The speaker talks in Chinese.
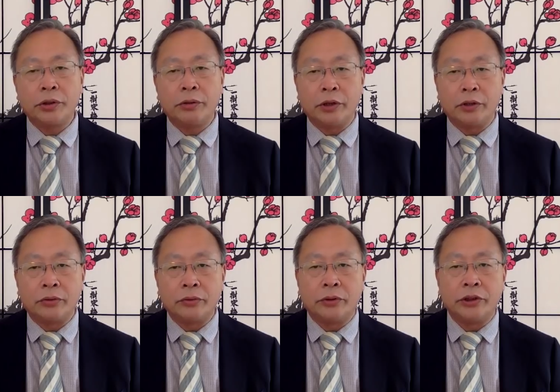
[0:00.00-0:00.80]
弱的
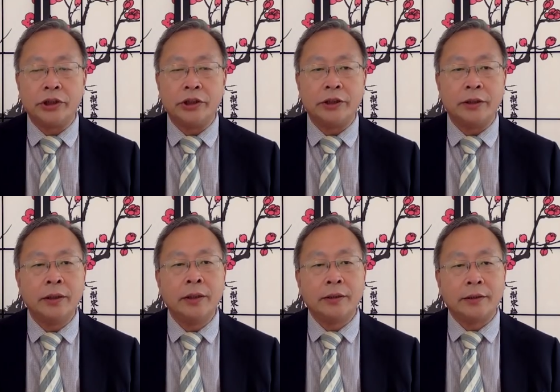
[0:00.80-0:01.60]
中国经济。
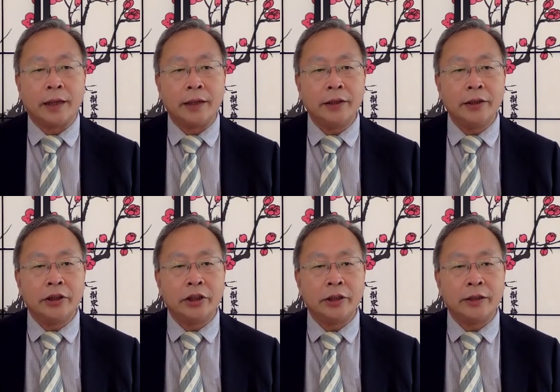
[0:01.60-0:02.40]
在疫
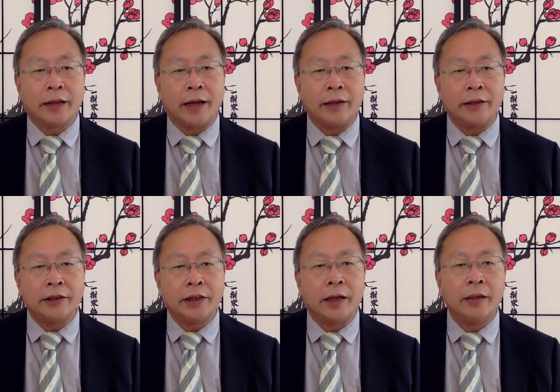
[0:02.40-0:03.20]
情的打击
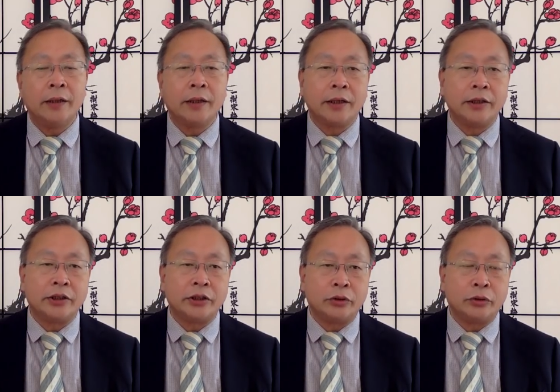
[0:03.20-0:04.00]
下，更
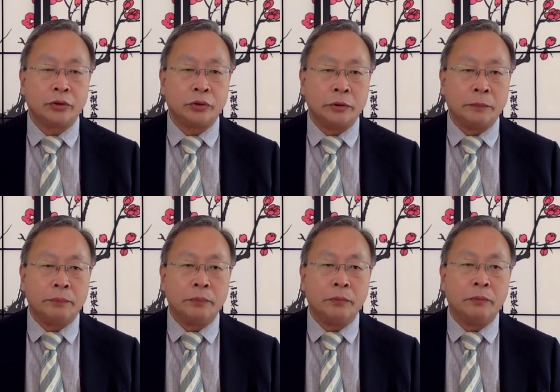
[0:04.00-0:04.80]
是举
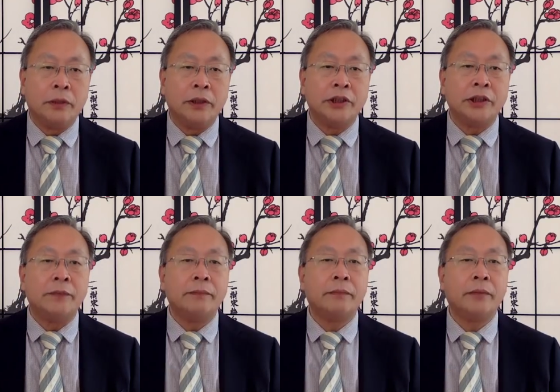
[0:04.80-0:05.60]
步维艰。